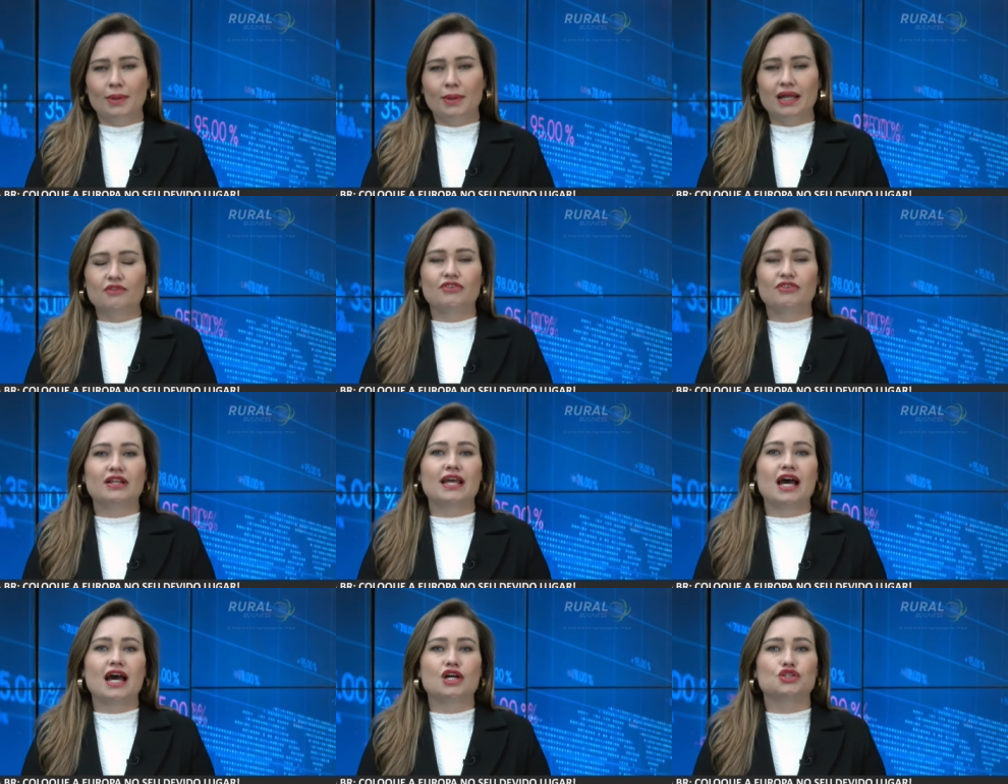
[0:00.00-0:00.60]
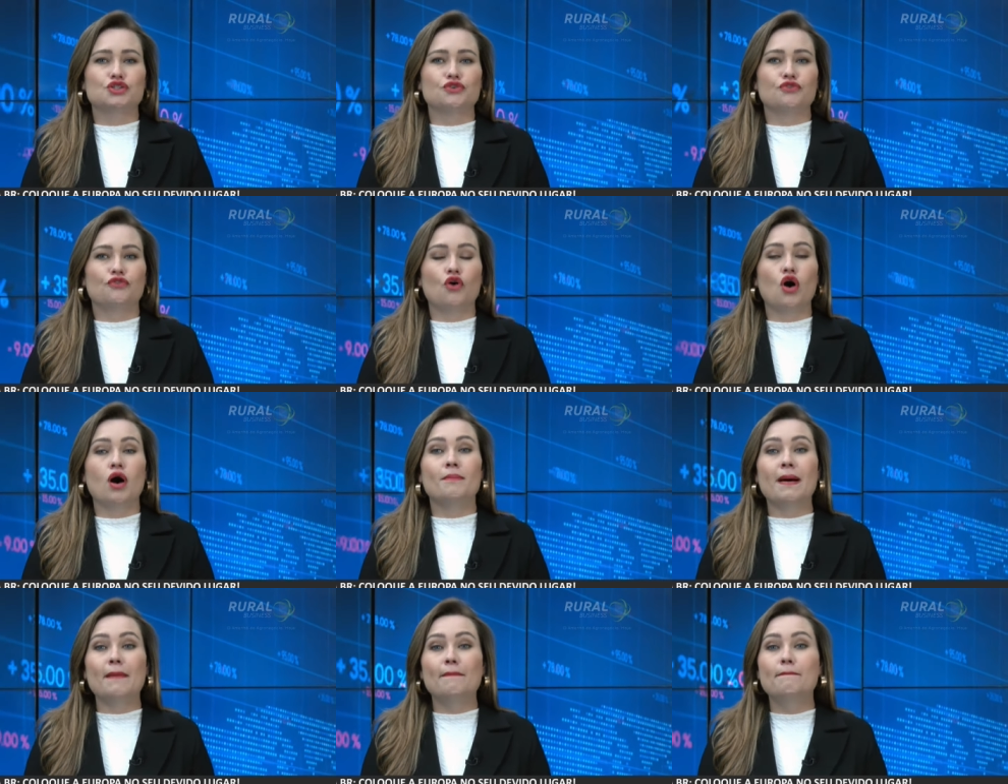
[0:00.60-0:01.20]
Para avaliar de
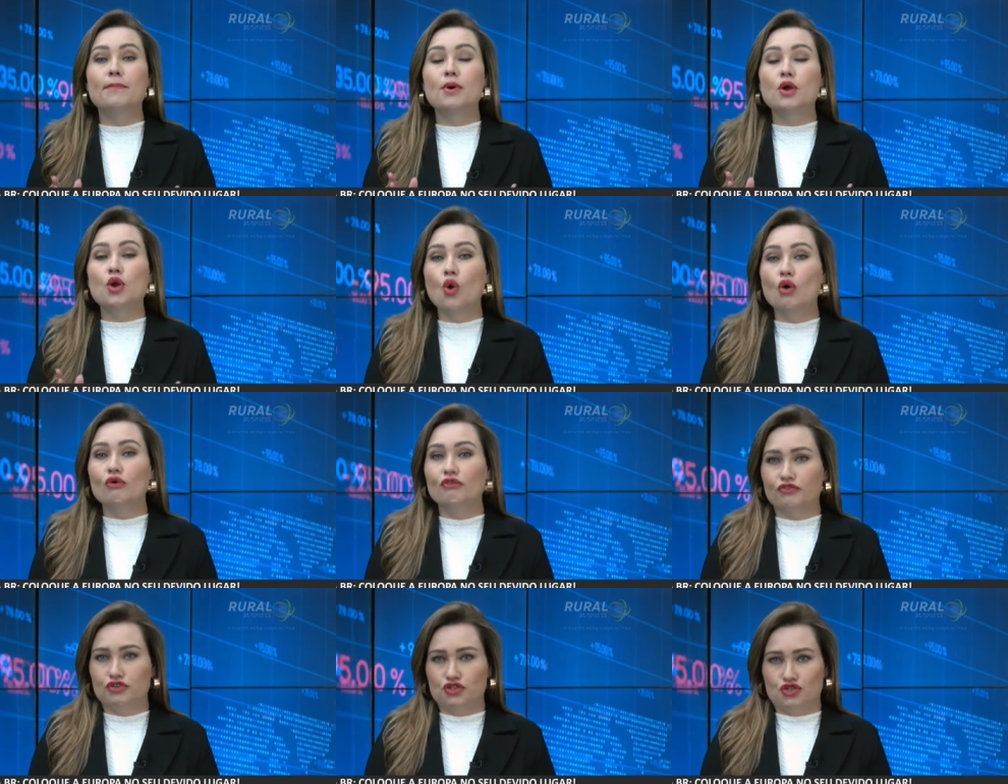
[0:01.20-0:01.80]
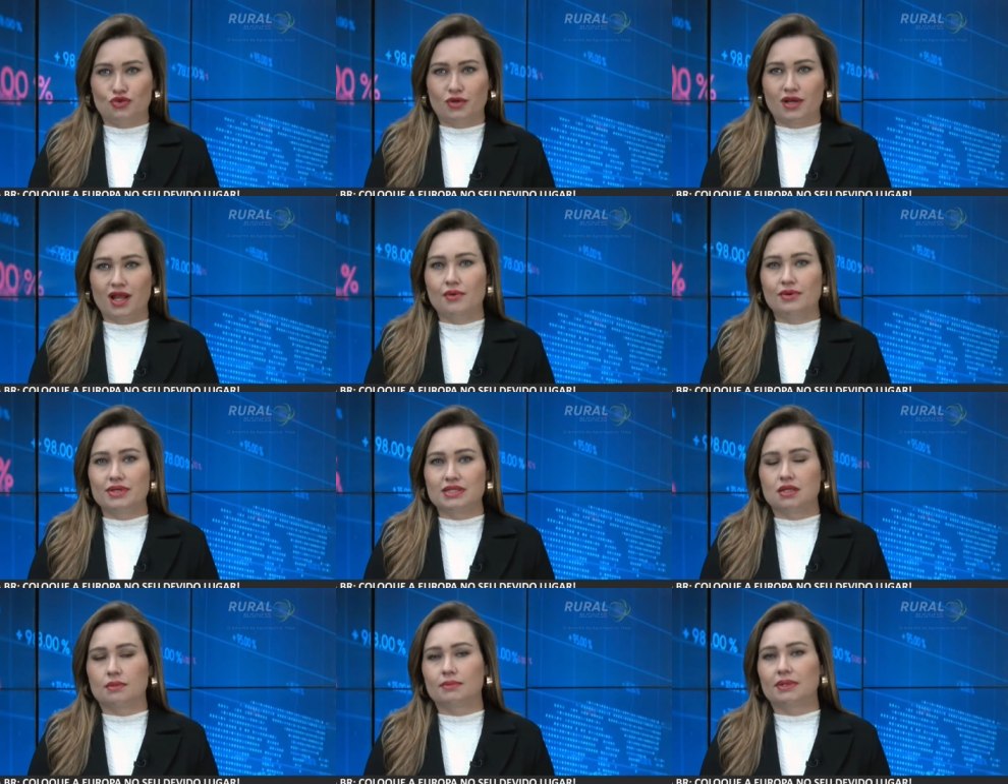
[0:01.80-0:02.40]
forma
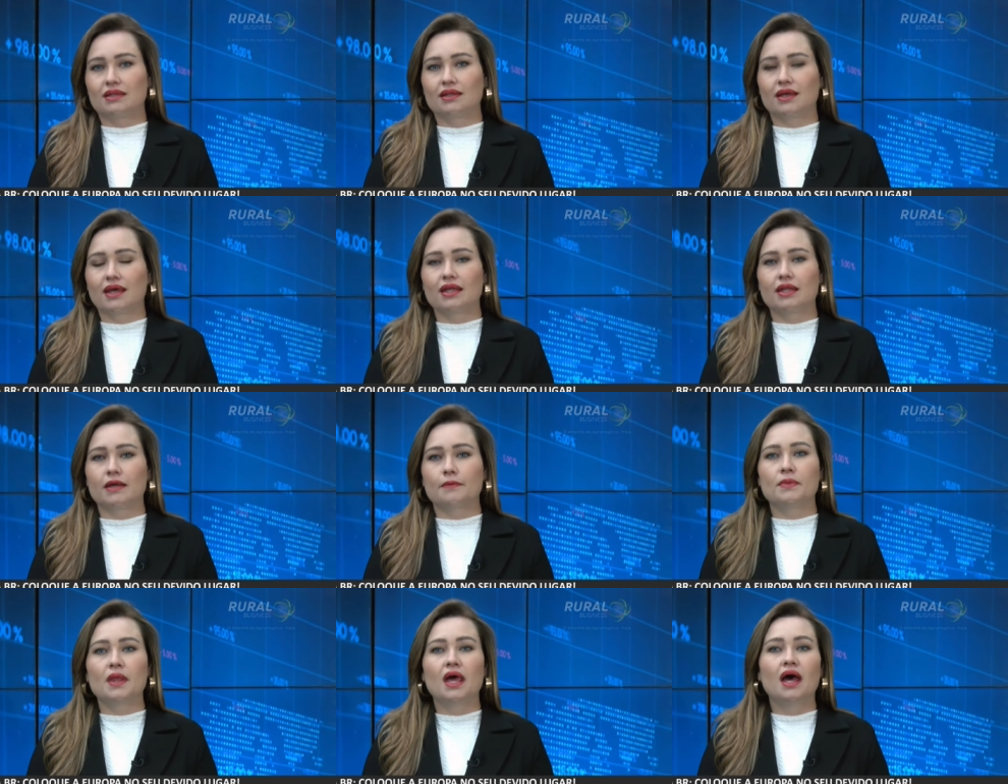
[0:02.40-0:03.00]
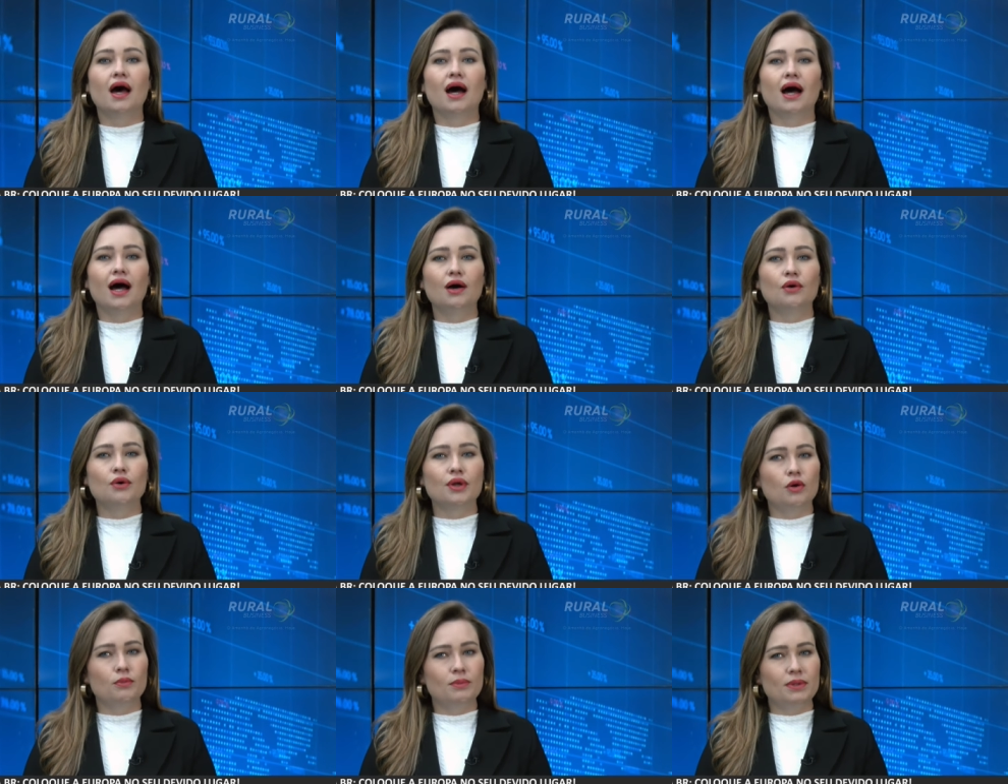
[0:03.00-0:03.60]
profissional esta matéria,
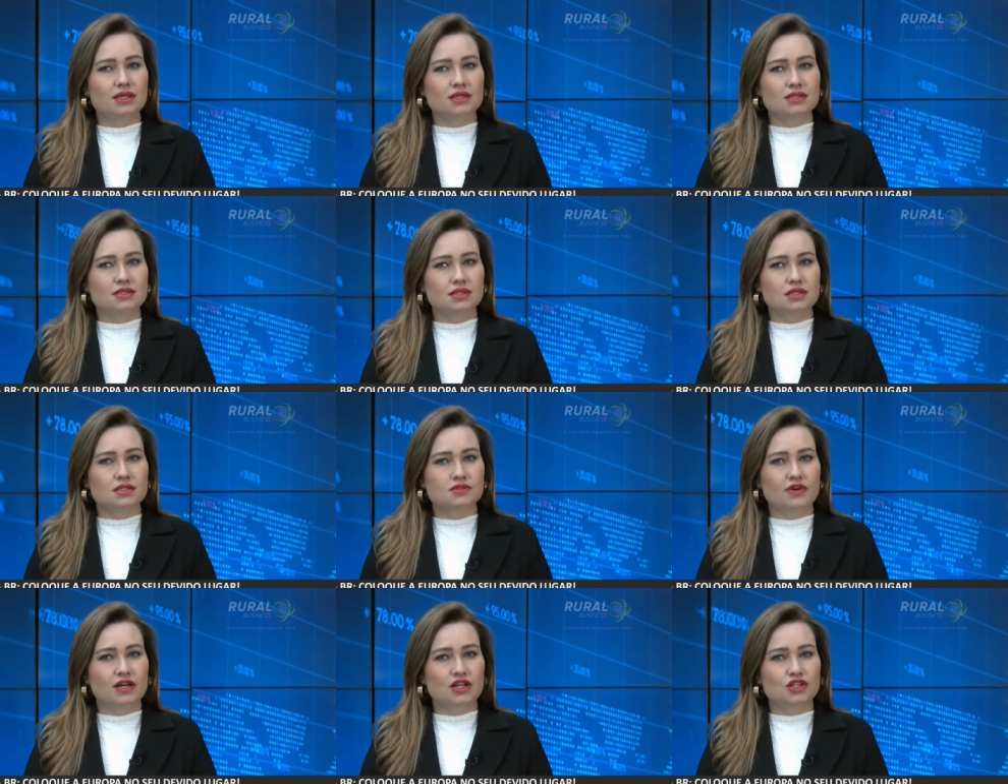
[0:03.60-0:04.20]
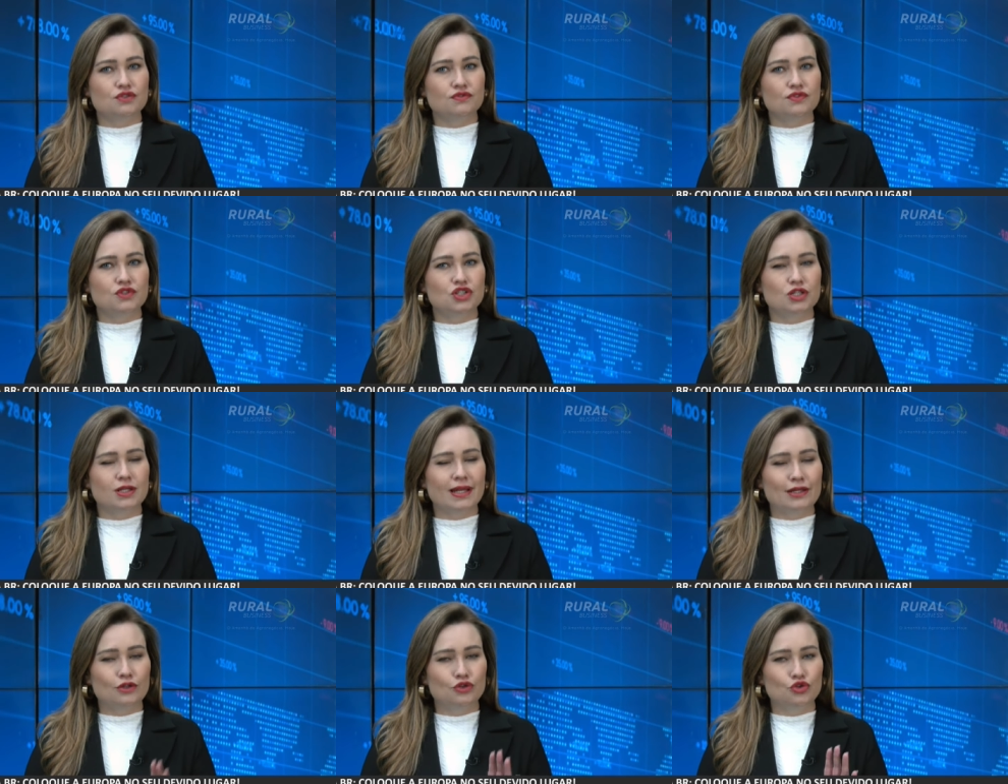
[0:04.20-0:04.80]
a Rural Business vai
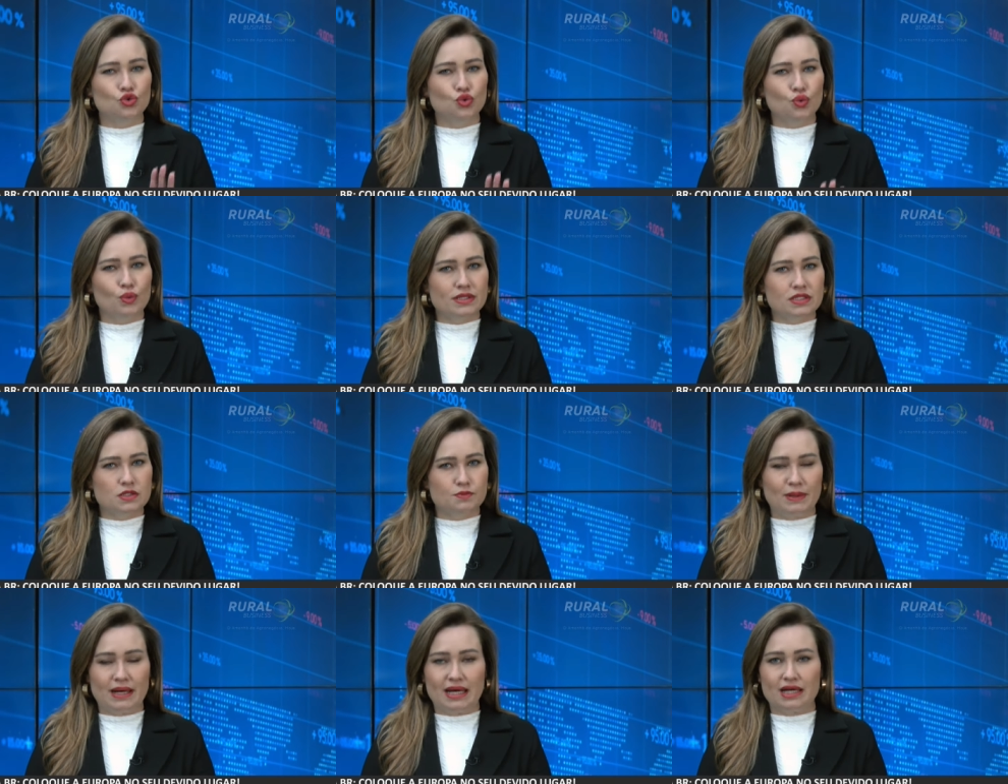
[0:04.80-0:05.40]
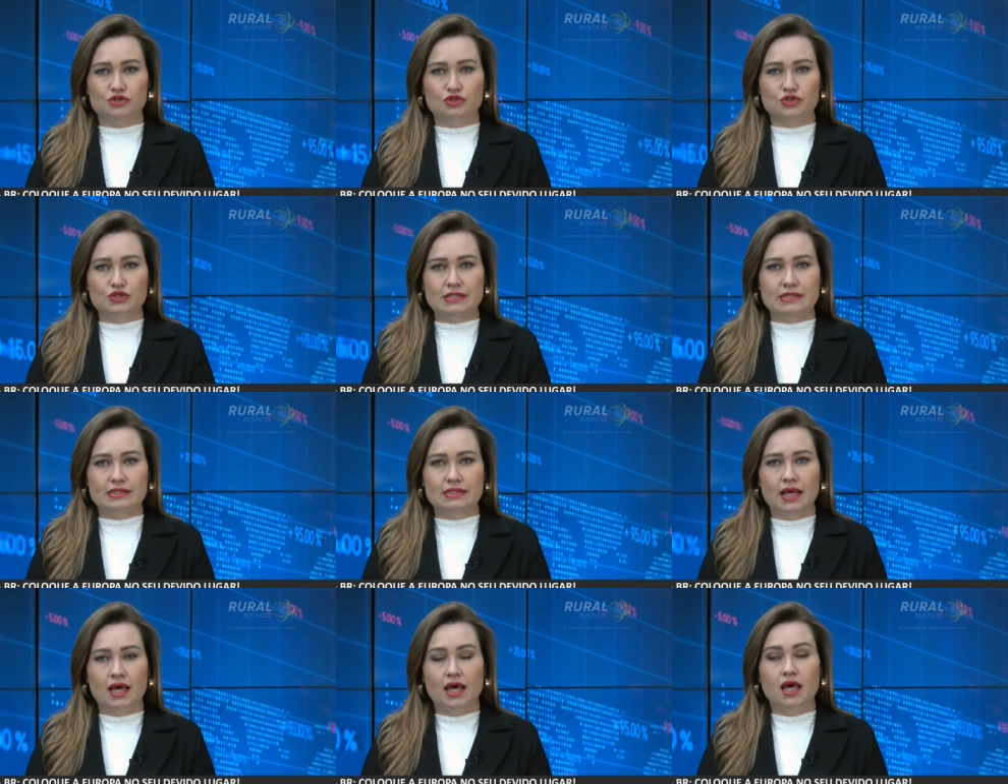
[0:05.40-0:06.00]
dividi-la em duas
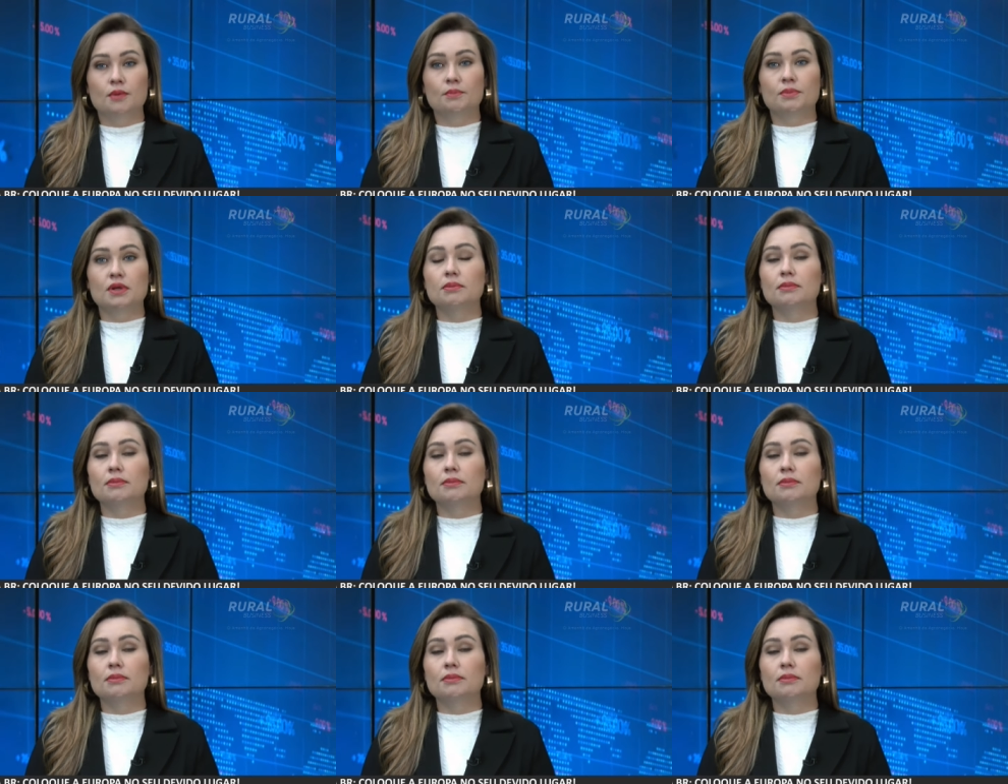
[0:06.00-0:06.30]
partes.